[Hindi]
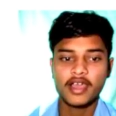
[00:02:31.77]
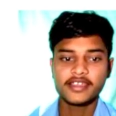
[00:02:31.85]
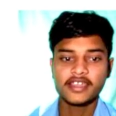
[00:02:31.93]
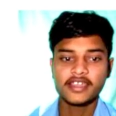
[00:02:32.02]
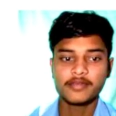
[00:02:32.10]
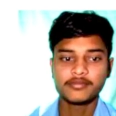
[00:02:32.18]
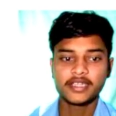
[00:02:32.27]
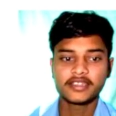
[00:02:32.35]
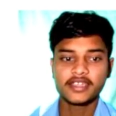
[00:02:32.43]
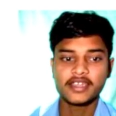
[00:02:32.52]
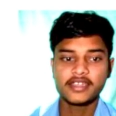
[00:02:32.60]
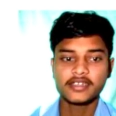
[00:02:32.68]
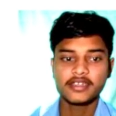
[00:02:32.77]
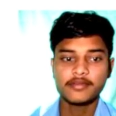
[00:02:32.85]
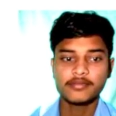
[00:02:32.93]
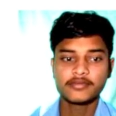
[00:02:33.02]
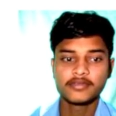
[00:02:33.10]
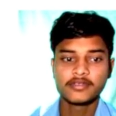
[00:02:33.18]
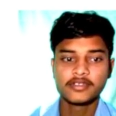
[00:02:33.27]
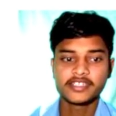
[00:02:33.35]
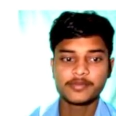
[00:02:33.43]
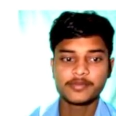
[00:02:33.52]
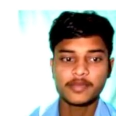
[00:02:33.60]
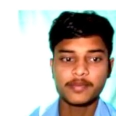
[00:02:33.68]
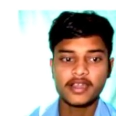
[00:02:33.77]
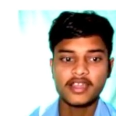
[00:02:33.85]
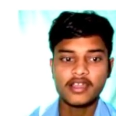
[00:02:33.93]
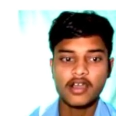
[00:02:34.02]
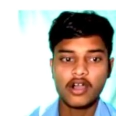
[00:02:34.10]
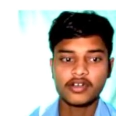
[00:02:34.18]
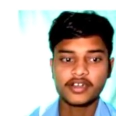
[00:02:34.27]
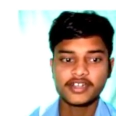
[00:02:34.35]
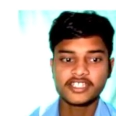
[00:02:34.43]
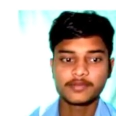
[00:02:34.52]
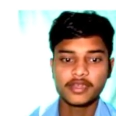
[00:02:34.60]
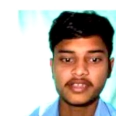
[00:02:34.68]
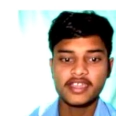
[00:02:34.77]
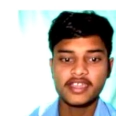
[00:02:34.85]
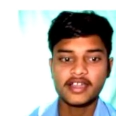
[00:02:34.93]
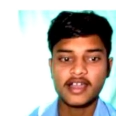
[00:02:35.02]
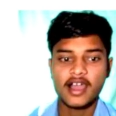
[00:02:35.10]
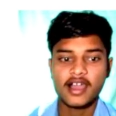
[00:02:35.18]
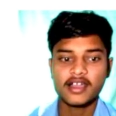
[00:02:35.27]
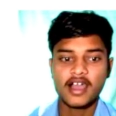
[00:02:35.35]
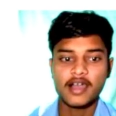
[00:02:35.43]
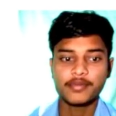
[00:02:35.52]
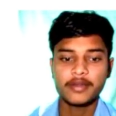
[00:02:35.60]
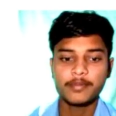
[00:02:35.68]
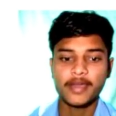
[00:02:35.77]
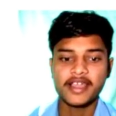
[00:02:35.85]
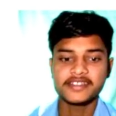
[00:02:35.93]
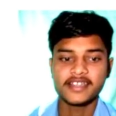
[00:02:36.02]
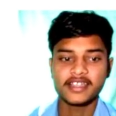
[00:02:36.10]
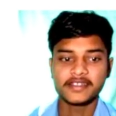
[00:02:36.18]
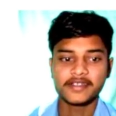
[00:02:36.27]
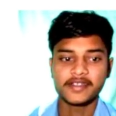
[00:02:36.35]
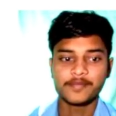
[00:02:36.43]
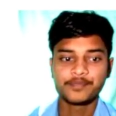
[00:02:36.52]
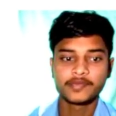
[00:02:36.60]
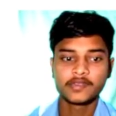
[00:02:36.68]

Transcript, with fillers: आइए हम देखते हैं इनके सबसे पहले अकरेंस पे कि ये कहाँ कहाँ पर पाए जाते हैं